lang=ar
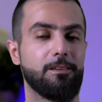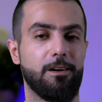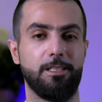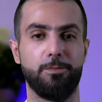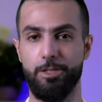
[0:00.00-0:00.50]

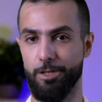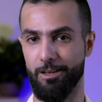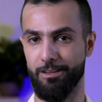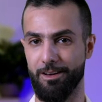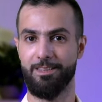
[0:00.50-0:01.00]
القادمة إن
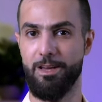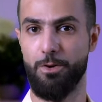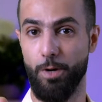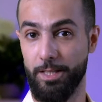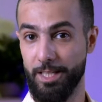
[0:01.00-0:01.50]
شاء الله
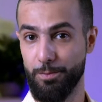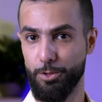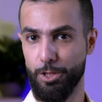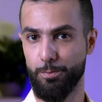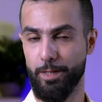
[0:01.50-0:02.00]
واعتني
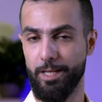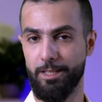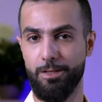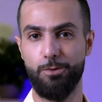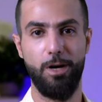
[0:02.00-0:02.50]
بجسمك
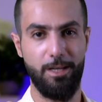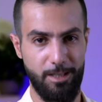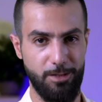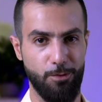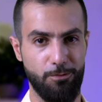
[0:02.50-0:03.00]
لأن روحك
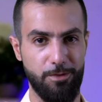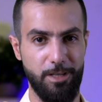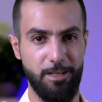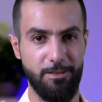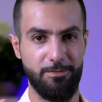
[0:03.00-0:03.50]
تسكن
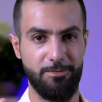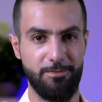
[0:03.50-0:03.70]
فيه